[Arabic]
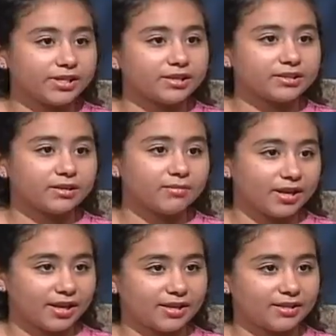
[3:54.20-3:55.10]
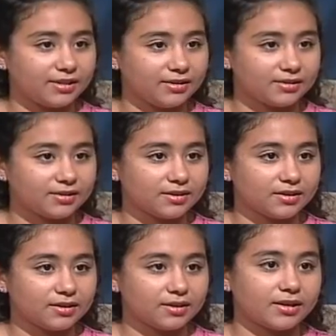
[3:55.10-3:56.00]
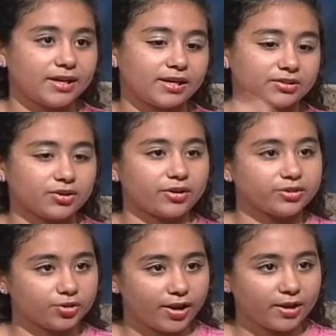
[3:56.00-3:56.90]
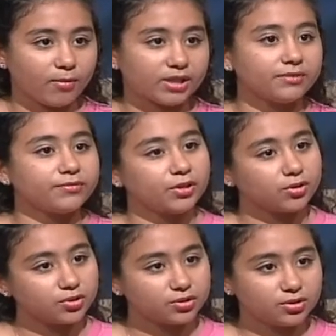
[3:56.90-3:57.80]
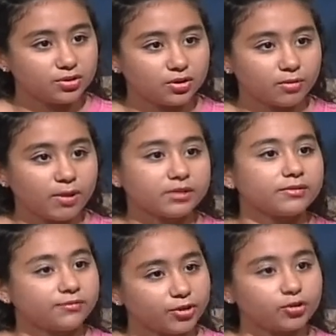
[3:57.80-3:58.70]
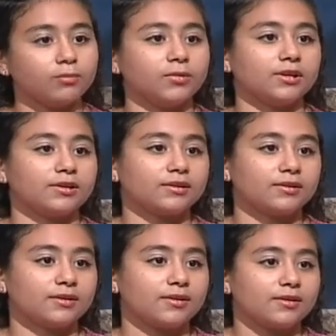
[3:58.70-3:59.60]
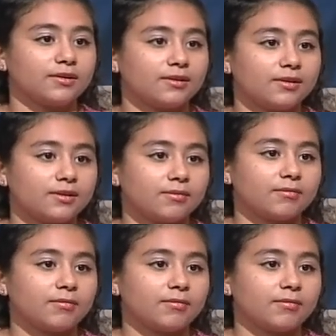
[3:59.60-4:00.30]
في تلات ارباع اللي هي دي مم. اللي هي على الصغيرين شويه وبعدين في نص بعدين في تمن اه